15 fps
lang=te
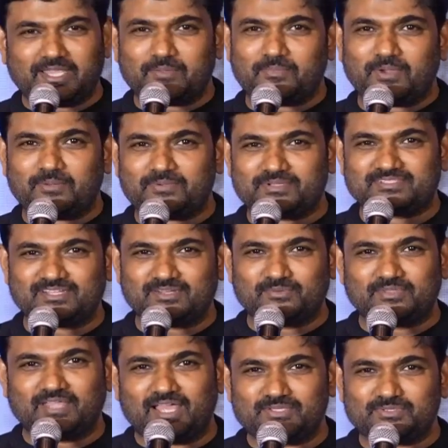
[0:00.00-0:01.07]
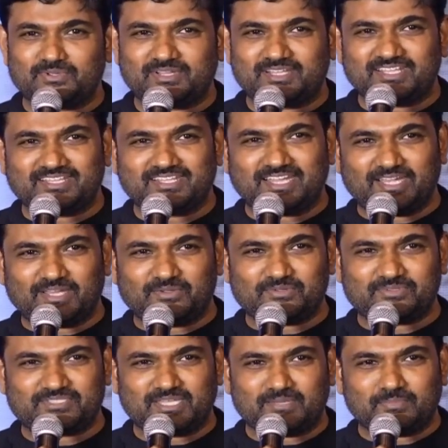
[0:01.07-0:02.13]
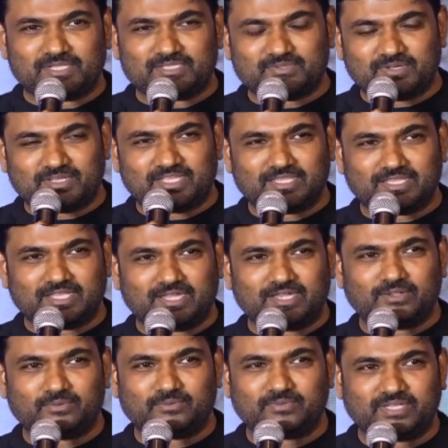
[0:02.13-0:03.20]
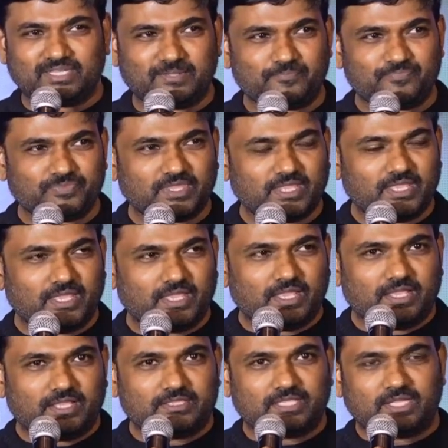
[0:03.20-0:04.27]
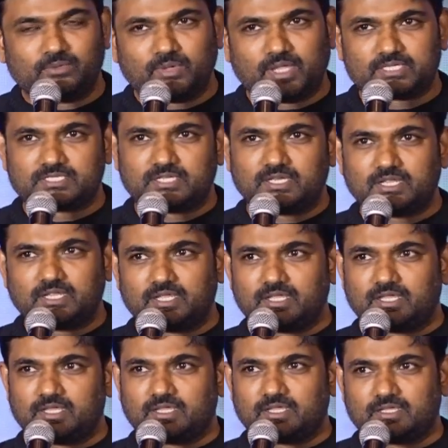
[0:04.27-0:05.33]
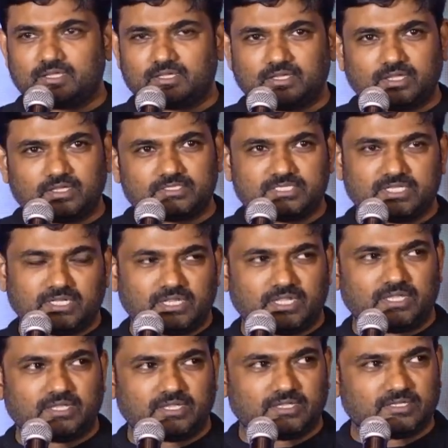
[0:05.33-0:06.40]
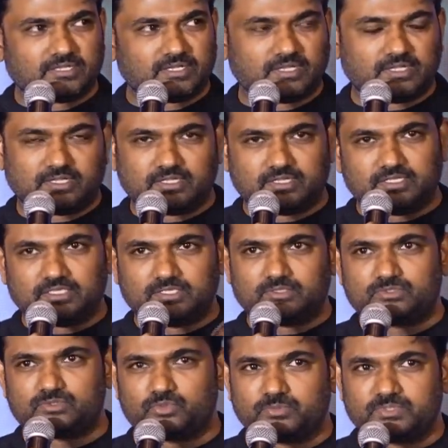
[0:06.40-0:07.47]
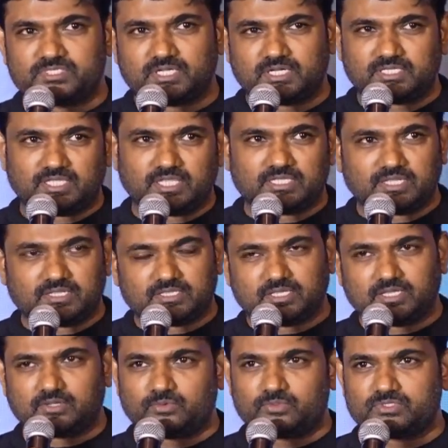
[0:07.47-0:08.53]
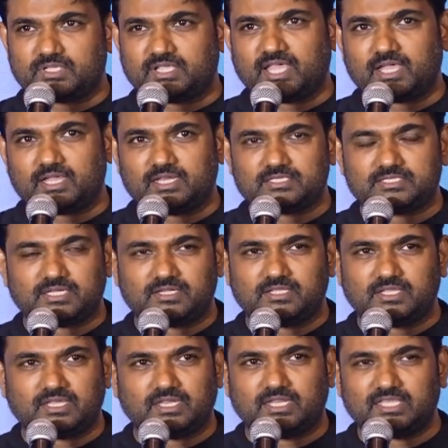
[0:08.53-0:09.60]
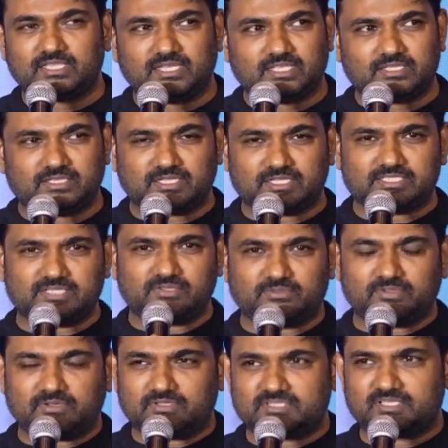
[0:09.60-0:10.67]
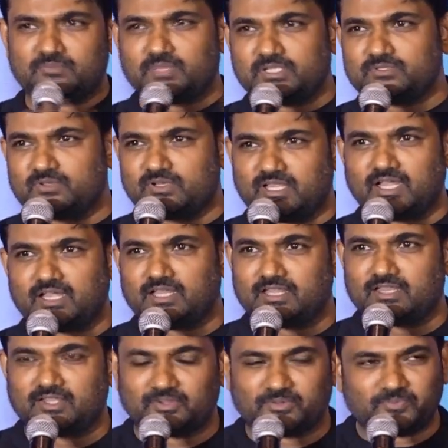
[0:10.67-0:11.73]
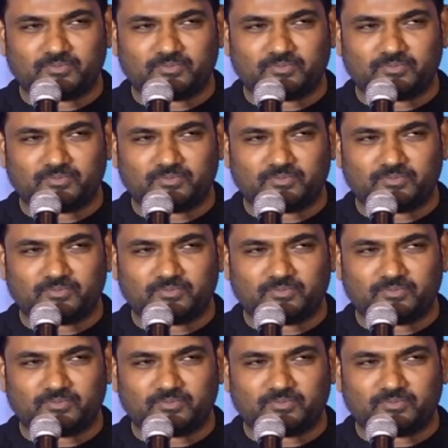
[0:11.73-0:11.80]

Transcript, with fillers: బాబు అసలు నువ్వు దాని జోలికి ఎందుకు వెళ్ళావు సినిమాల జోలికి ఎందుకు వెళ్ళావు నువ్వు అని తను యాక్చువల్గా చిన్న ఈ చూపించాడు దాని తర్వాత కొంచెం కేకలేసాడు ఇంకా లేదు లేదు ఇంకా జీవితంలో సినిమాల జోలికి వెళ్ళనన్నాను